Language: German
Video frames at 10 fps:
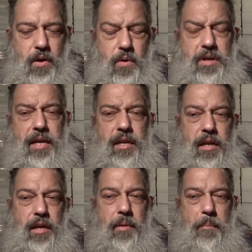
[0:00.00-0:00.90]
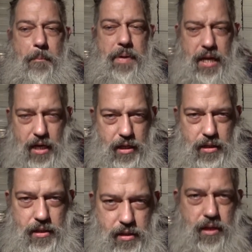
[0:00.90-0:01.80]
Und dann bin
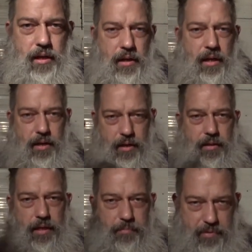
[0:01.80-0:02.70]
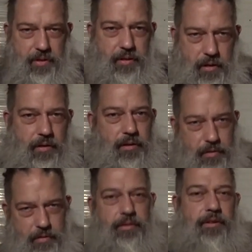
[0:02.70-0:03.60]
ich dann halt eben,
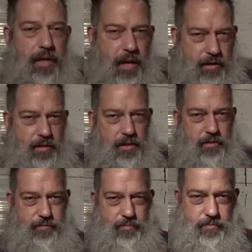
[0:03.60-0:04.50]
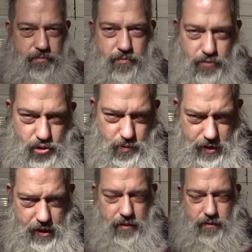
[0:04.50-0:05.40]
lag ich dann auf dem
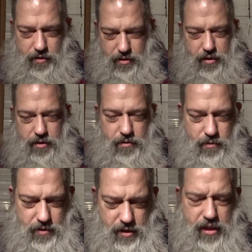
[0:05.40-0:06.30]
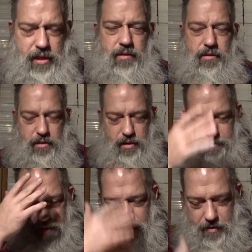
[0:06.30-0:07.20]
Stuhl und es sollte losgehen. Ich habe
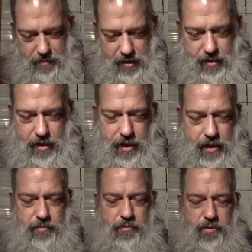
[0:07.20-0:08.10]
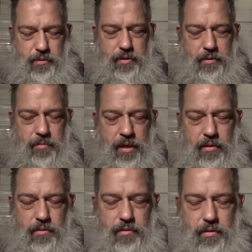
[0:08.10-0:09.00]
dann halt meine drei Atemzüge
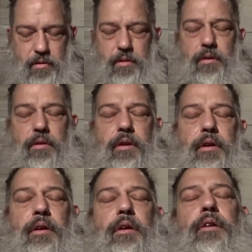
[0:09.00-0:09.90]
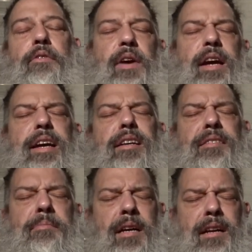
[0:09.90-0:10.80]
gemacht und war
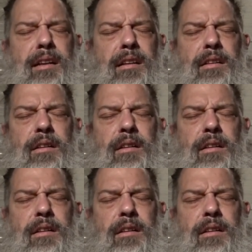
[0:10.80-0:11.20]
erstmal